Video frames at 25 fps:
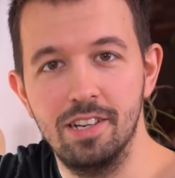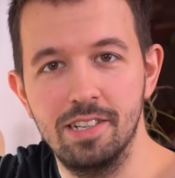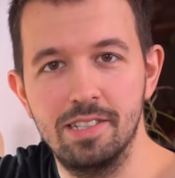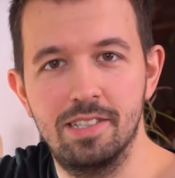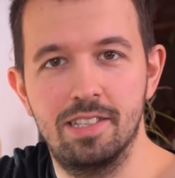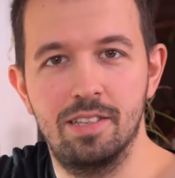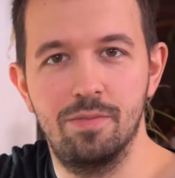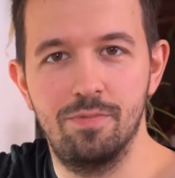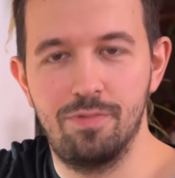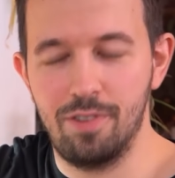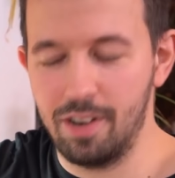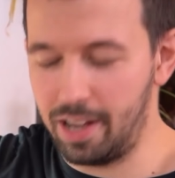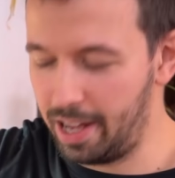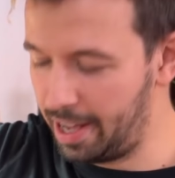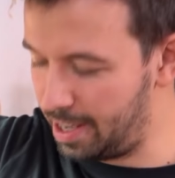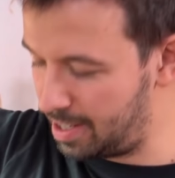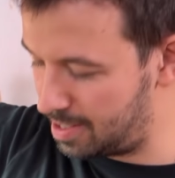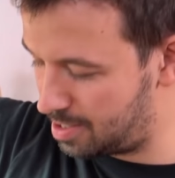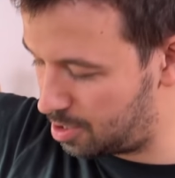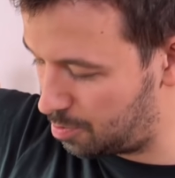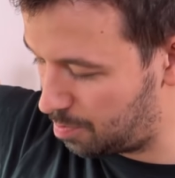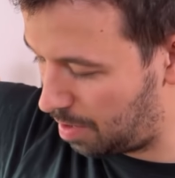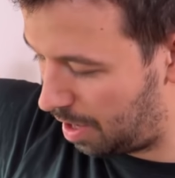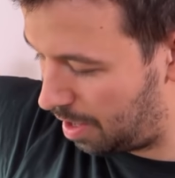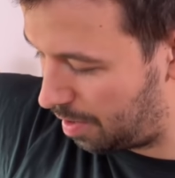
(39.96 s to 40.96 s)
ist es im
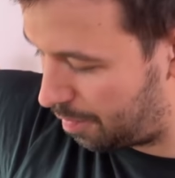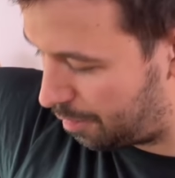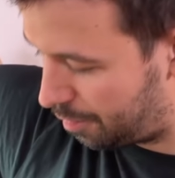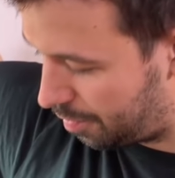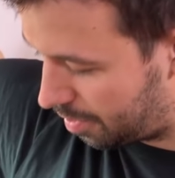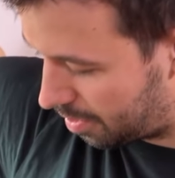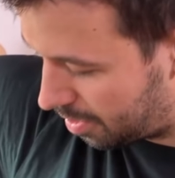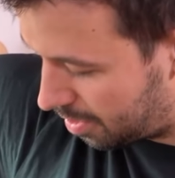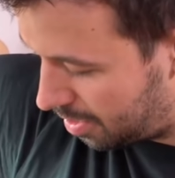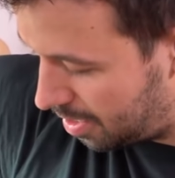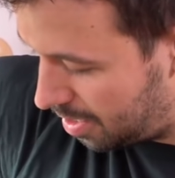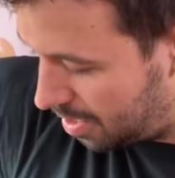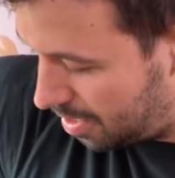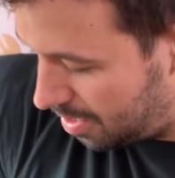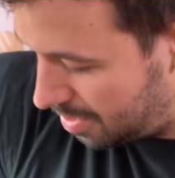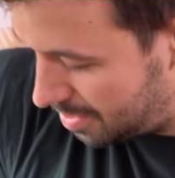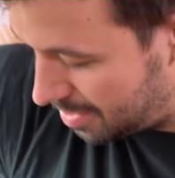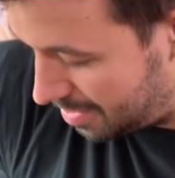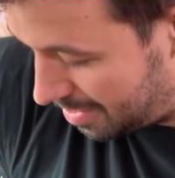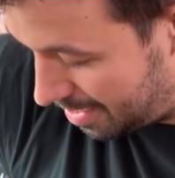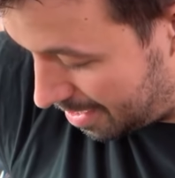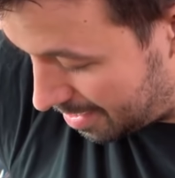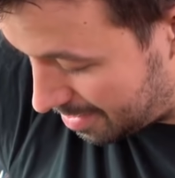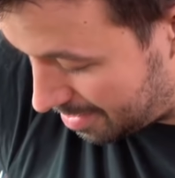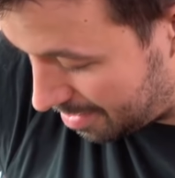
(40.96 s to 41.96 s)
Vergleich zum Anfang
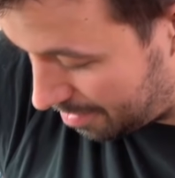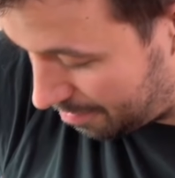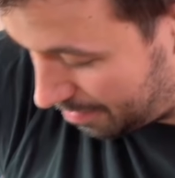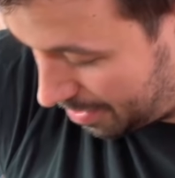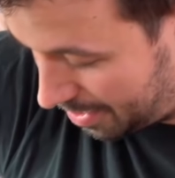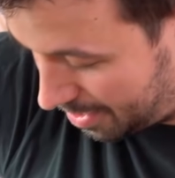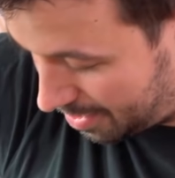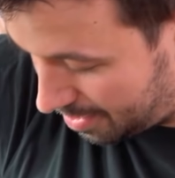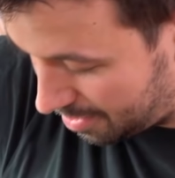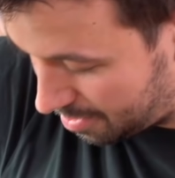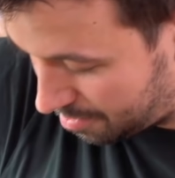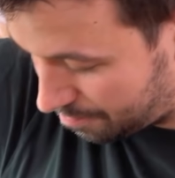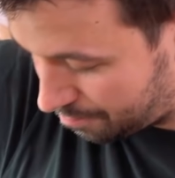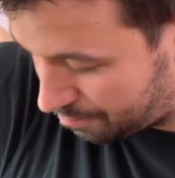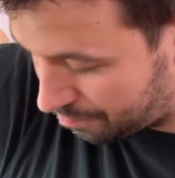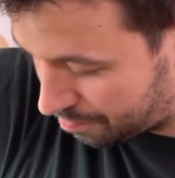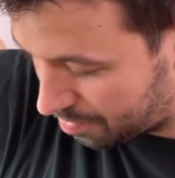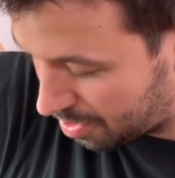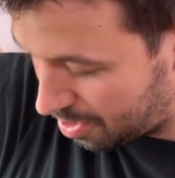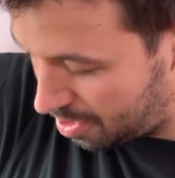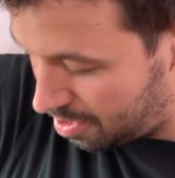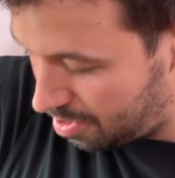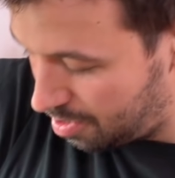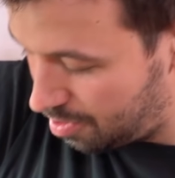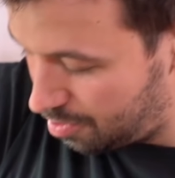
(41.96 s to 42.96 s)
sehr, sehr wenig.
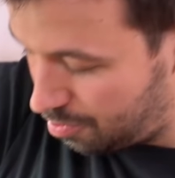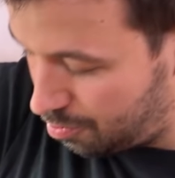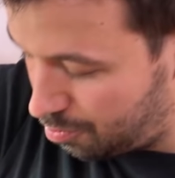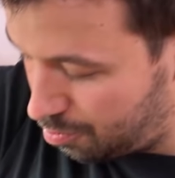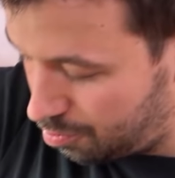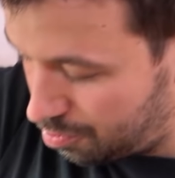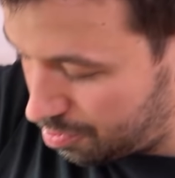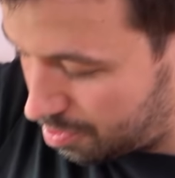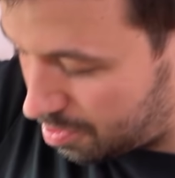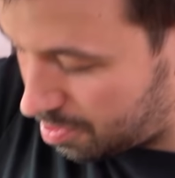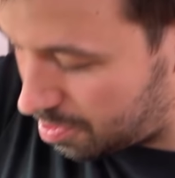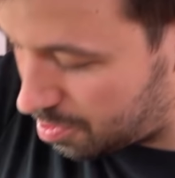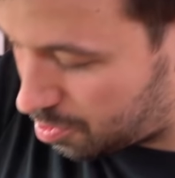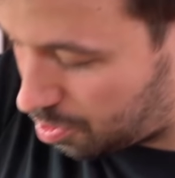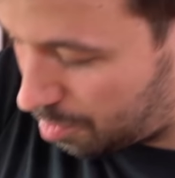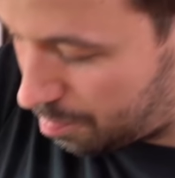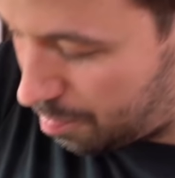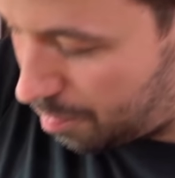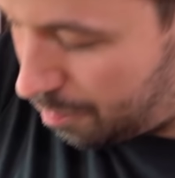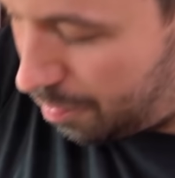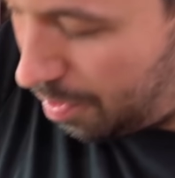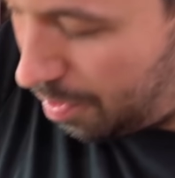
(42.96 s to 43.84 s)
Und so haben wir